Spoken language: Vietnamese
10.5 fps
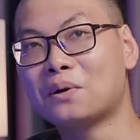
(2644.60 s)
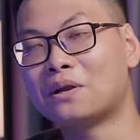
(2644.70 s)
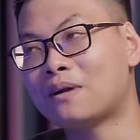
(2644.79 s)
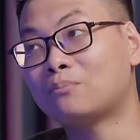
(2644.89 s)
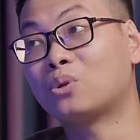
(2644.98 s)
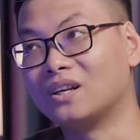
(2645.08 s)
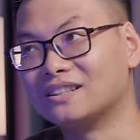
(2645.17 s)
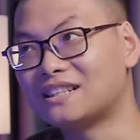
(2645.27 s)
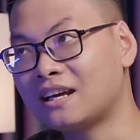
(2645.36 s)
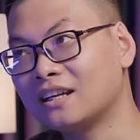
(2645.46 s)
gọi là rap
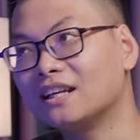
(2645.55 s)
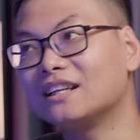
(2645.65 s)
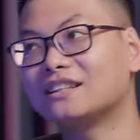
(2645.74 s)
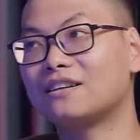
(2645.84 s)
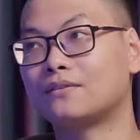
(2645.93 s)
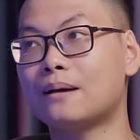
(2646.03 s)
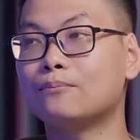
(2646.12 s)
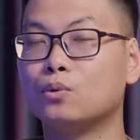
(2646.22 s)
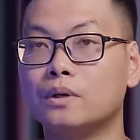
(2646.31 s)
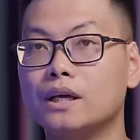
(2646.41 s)
thuần chay ấy, tức là
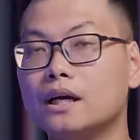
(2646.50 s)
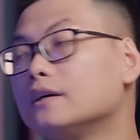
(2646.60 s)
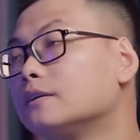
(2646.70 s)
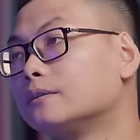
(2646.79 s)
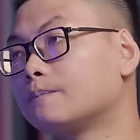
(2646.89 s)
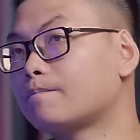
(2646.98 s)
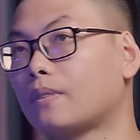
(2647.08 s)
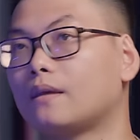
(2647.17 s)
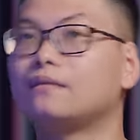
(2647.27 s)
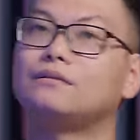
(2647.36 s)
rap đúng nghĩa,
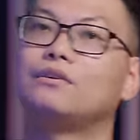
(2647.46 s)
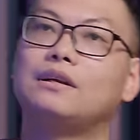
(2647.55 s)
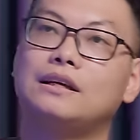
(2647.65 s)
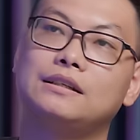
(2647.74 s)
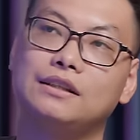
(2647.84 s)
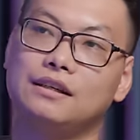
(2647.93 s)
gọi là